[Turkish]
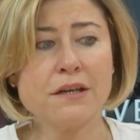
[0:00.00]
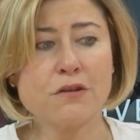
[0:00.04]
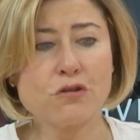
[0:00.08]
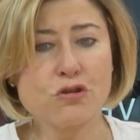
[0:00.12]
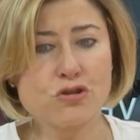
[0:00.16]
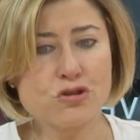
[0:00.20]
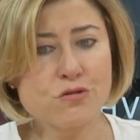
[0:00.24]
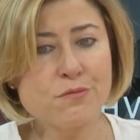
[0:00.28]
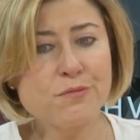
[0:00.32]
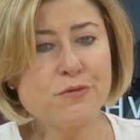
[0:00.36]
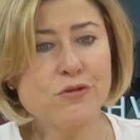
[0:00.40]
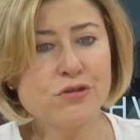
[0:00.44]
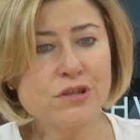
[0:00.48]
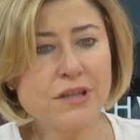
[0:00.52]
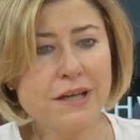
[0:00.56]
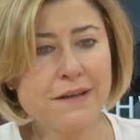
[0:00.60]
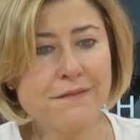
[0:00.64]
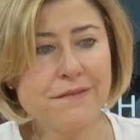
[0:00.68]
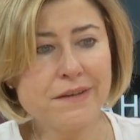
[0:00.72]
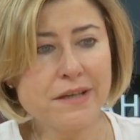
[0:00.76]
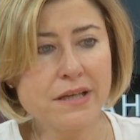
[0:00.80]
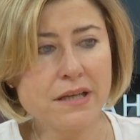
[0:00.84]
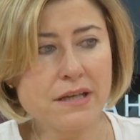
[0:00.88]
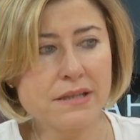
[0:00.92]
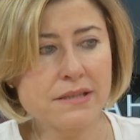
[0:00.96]
Kozmopolitan
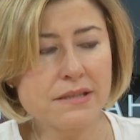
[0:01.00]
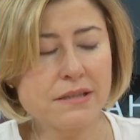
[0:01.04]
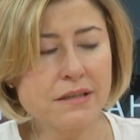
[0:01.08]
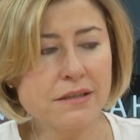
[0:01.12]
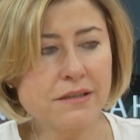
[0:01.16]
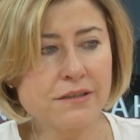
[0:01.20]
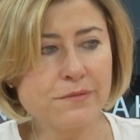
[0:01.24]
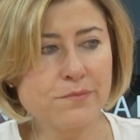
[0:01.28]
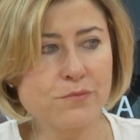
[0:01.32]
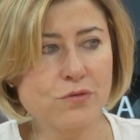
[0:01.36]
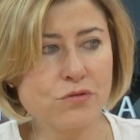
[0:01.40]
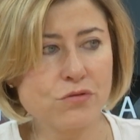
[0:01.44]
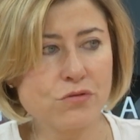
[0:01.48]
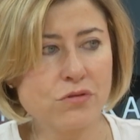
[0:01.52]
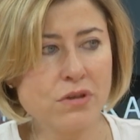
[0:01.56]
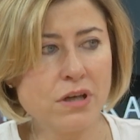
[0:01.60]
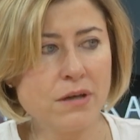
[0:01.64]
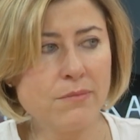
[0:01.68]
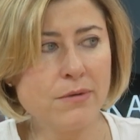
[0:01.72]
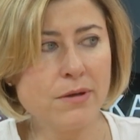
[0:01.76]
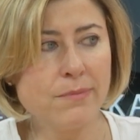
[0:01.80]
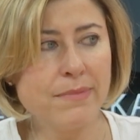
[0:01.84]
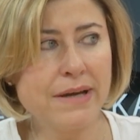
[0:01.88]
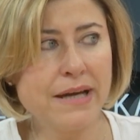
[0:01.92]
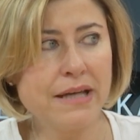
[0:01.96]
fena satmıyordu
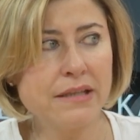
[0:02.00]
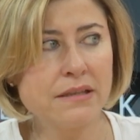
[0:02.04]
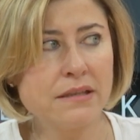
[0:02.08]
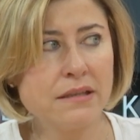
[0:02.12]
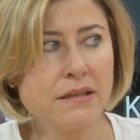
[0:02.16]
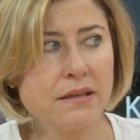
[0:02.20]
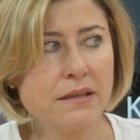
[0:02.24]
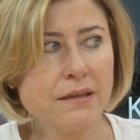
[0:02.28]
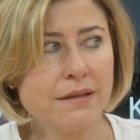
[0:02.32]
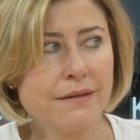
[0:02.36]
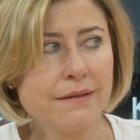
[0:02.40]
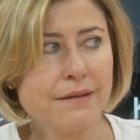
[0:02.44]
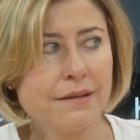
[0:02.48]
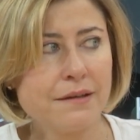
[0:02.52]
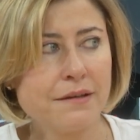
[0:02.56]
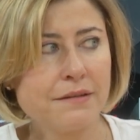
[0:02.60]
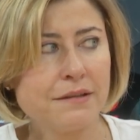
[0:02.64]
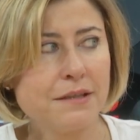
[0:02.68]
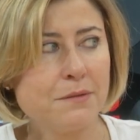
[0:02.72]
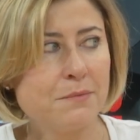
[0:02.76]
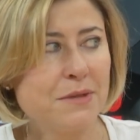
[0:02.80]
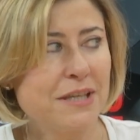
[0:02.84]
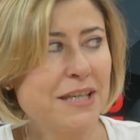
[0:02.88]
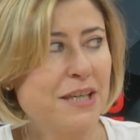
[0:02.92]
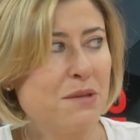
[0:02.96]
ama ben
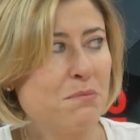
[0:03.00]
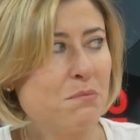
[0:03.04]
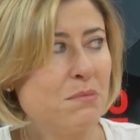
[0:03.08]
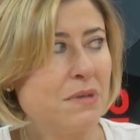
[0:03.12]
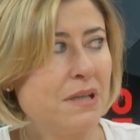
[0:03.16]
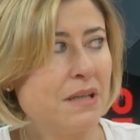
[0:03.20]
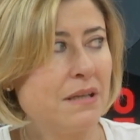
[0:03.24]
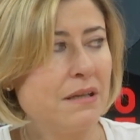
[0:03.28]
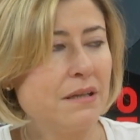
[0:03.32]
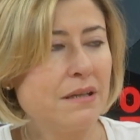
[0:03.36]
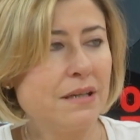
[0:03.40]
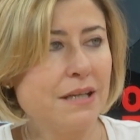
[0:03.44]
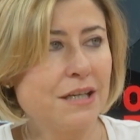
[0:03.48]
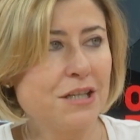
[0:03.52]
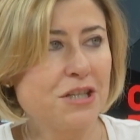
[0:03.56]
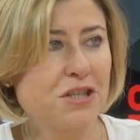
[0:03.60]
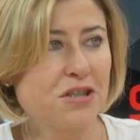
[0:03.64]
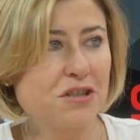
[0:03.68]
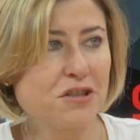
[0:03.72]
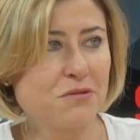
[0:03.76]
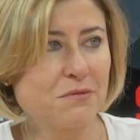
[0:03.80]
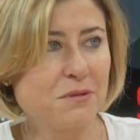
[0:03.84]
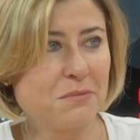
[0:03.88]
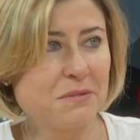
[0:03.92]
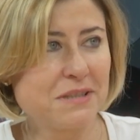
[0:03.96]
demek ki
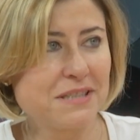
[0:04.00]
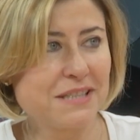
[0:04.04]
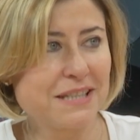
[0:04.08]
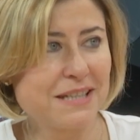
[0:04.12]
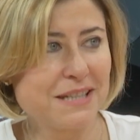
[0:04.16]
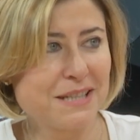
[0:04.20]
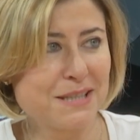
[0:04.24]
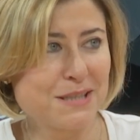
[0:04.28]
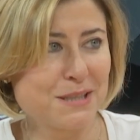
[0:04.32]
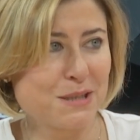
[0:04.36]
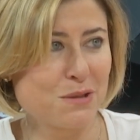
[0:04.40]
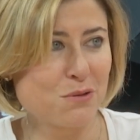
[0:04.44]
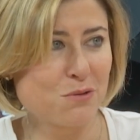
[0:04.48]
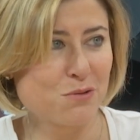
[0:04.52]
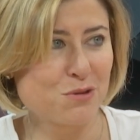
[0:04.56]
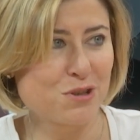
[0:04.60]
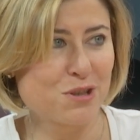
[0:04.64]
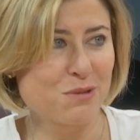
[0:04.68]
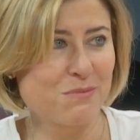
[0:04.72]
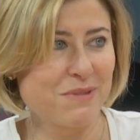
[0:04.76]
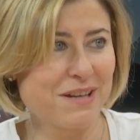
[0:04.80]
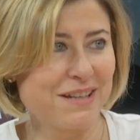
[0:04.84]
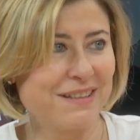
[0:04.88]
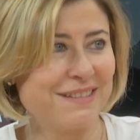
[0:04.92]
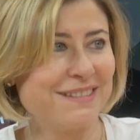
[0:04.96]
millileştirme meselesini o
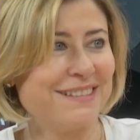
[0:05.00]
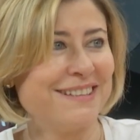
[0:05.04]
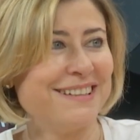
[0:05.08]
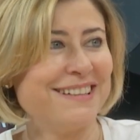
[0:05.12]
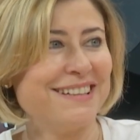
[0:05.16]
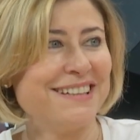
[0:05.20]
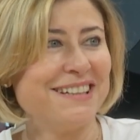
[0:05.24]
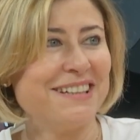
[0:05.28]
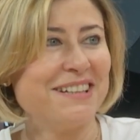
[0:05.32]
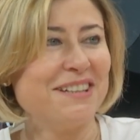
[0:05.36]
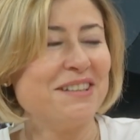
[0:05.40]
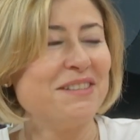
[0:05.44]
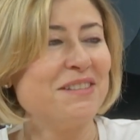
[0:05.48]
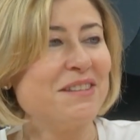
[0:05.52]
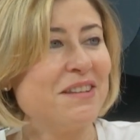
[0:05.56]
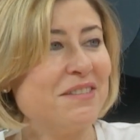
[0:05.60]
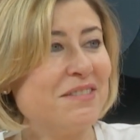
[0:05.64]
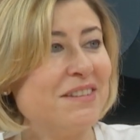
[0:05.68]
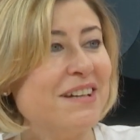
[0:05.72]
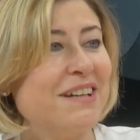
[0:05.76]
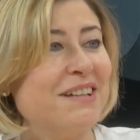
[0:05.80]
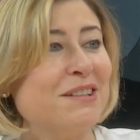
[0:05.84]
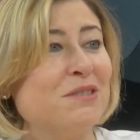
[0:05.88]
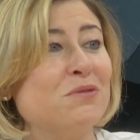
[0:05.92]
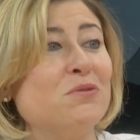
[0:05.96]
zaman
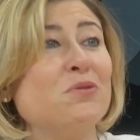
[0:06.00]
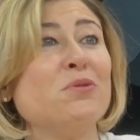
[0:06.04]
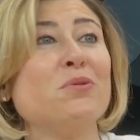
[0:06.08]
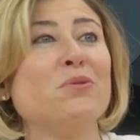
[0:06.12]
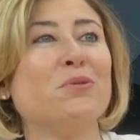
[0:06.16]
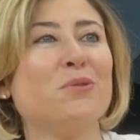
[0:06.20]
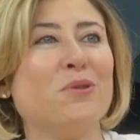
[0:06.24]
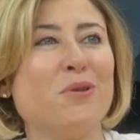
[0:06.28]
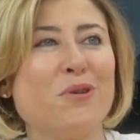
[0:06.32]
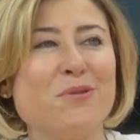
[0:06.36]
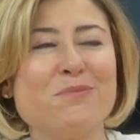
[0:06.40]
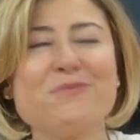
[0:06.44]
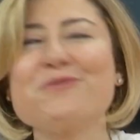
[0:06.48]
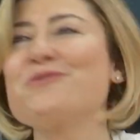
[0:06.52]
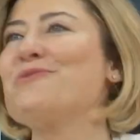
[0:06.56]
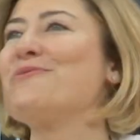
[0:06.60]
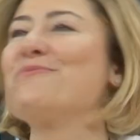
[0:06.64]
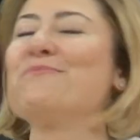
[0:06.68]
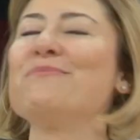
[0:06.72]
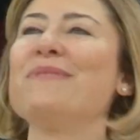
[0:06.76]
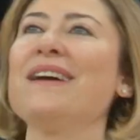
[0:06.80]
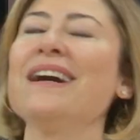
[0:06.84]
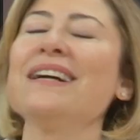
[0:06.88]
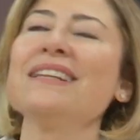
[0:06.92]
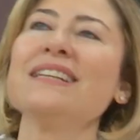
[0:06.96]
e, duyul
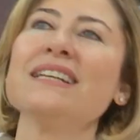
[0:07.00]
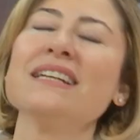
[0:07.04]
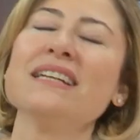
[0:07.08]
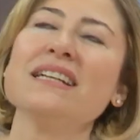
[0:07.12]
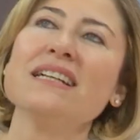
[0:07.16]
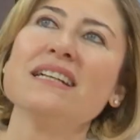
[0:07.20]
olmuşum ben.